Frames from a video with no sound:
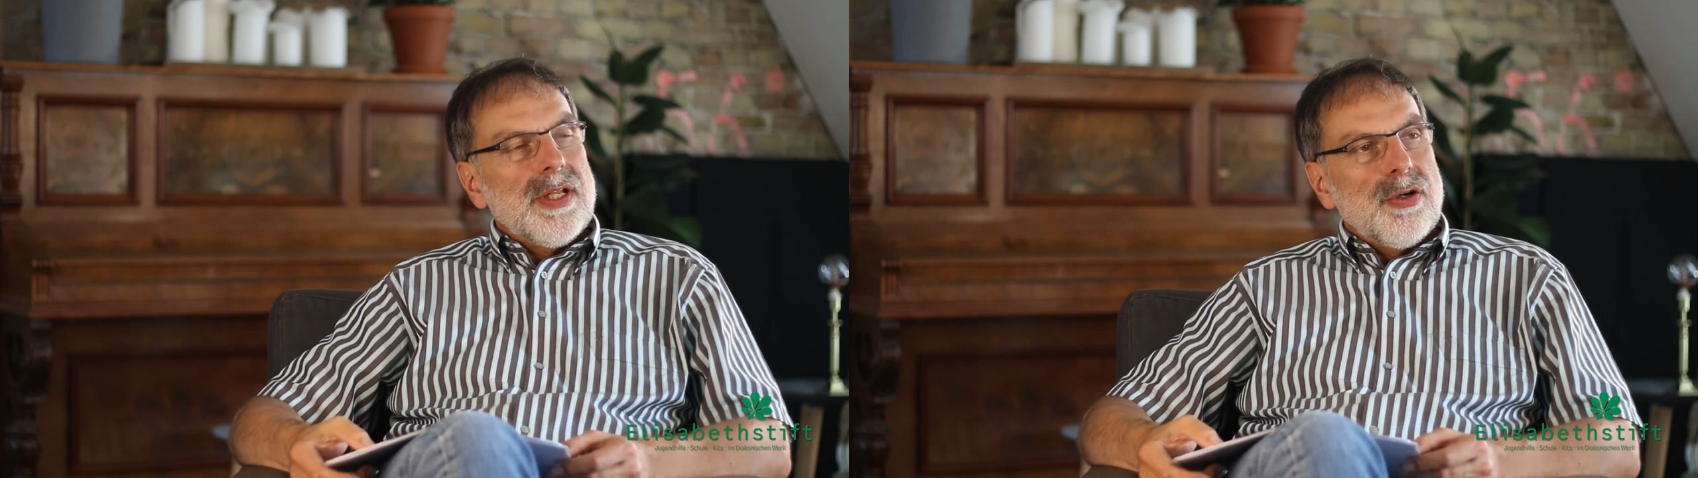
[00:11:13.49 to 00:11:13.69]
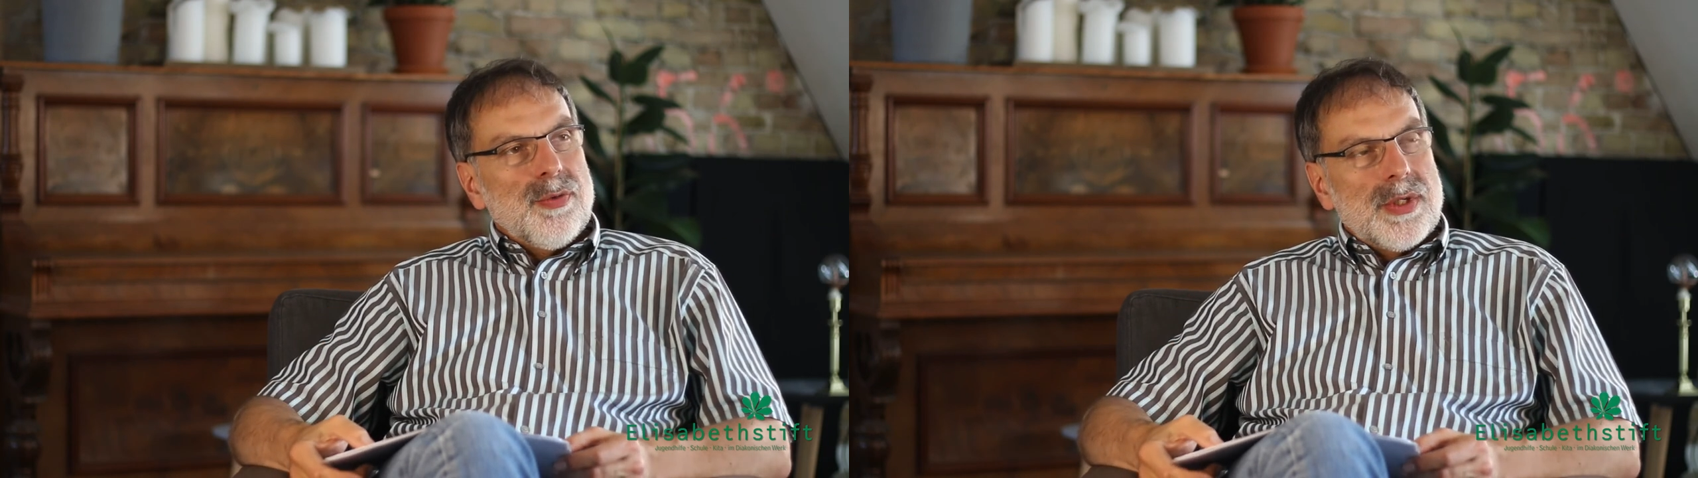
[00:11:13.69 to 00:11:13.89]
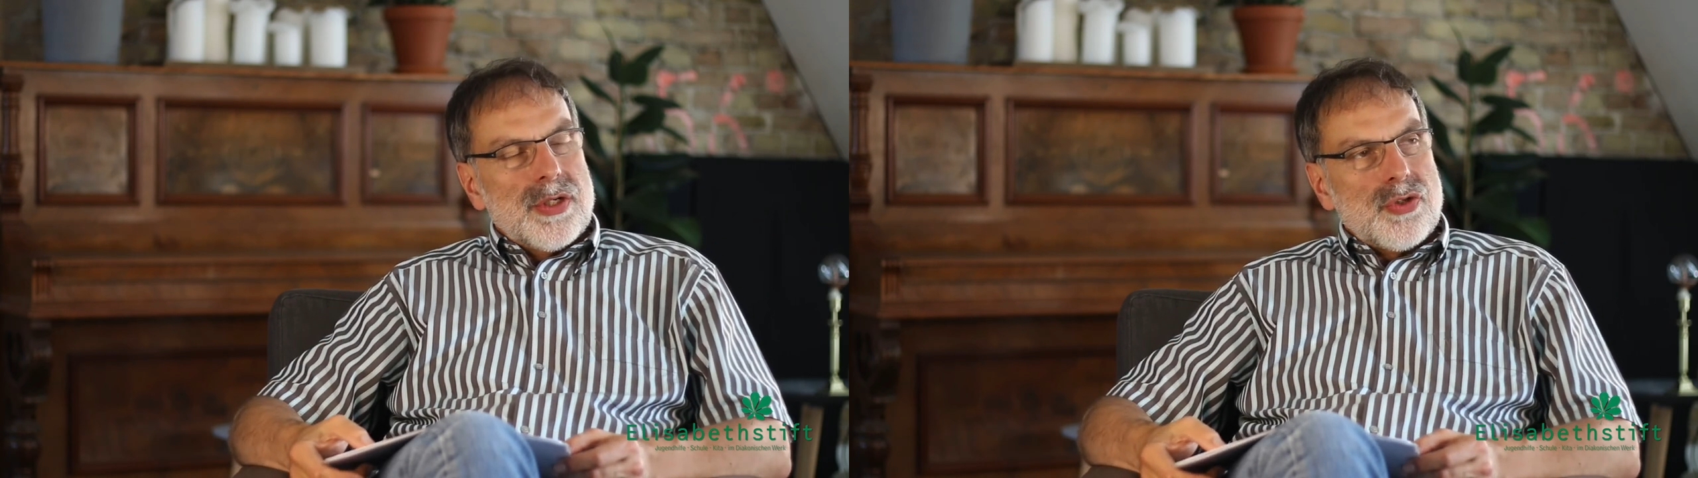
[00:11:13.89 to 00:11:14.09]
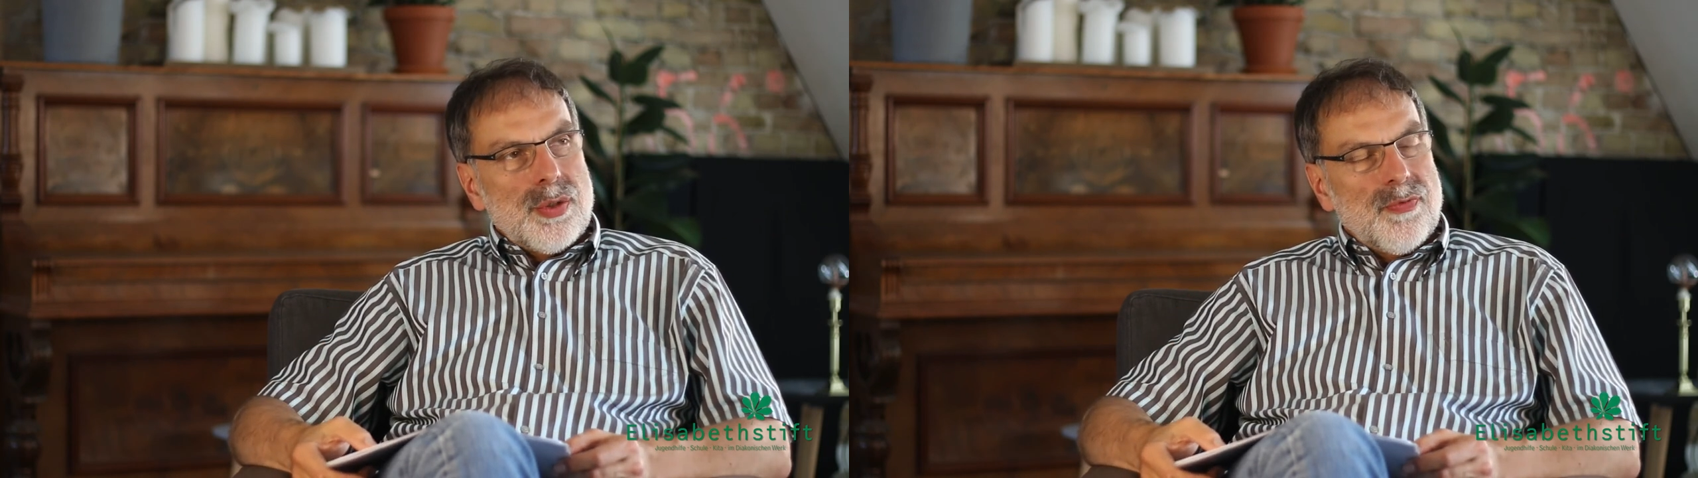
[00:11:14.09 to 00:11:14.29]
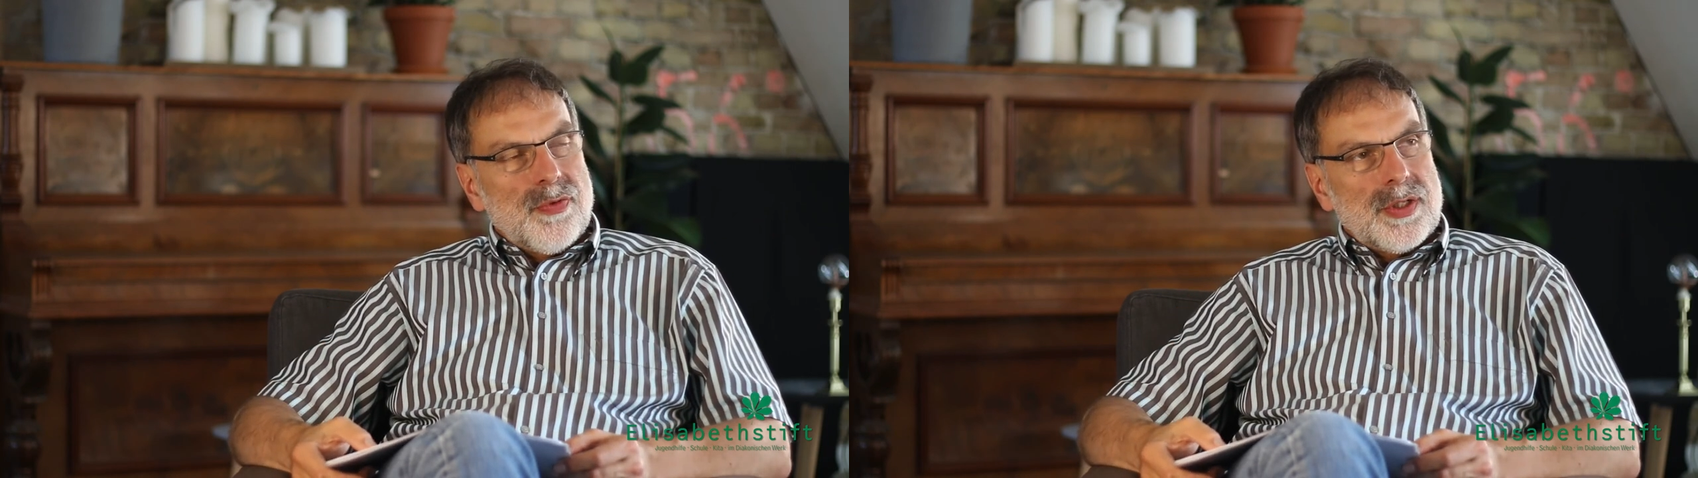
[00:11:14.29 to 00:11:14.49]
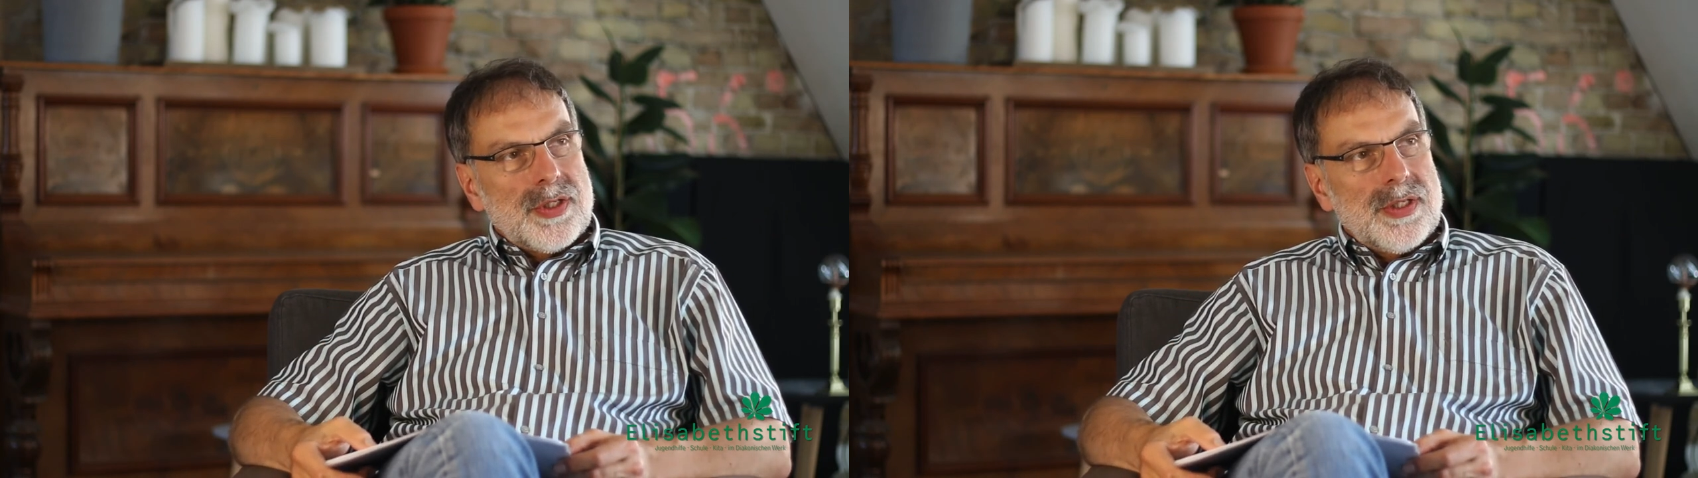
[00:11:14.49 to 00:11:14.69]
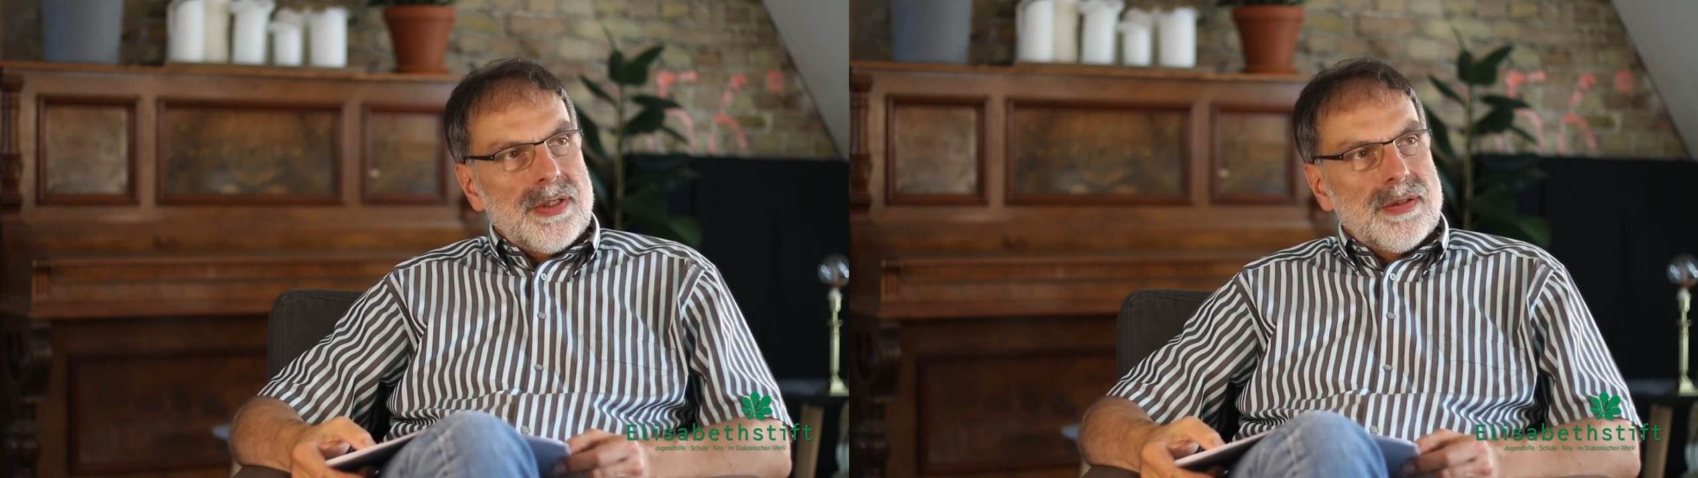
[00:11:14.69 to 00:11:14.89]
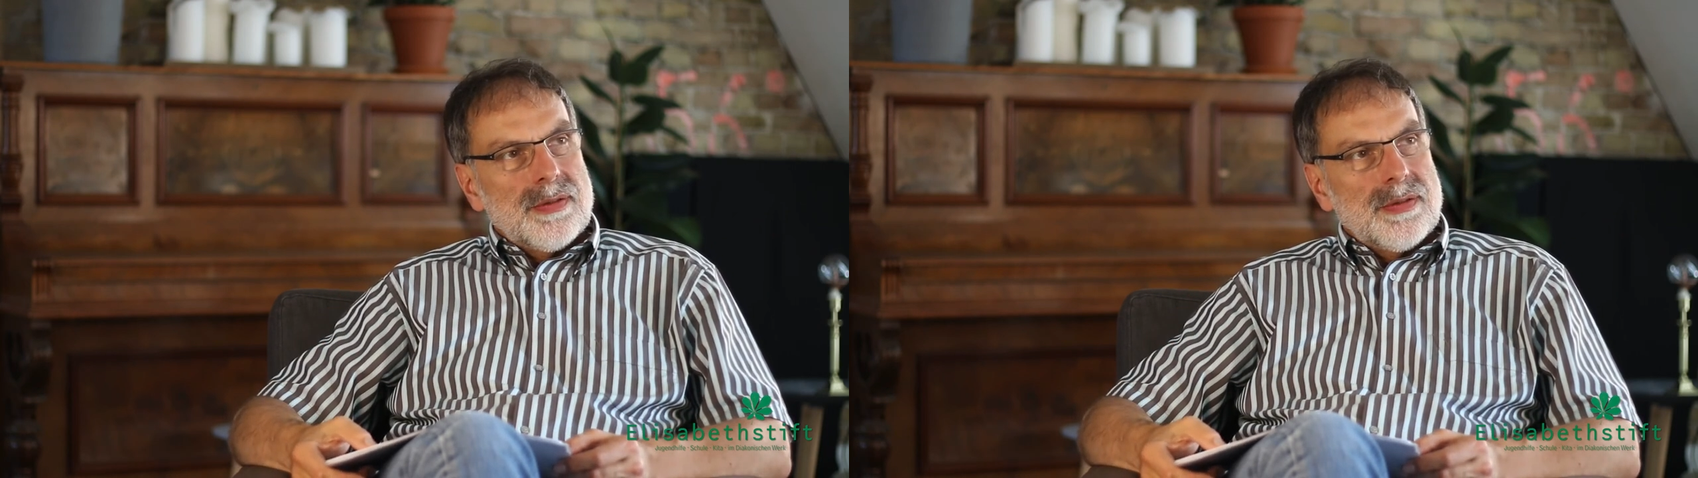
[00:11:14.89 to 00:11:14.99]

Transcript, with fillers: auch über das Schimpfwort reden.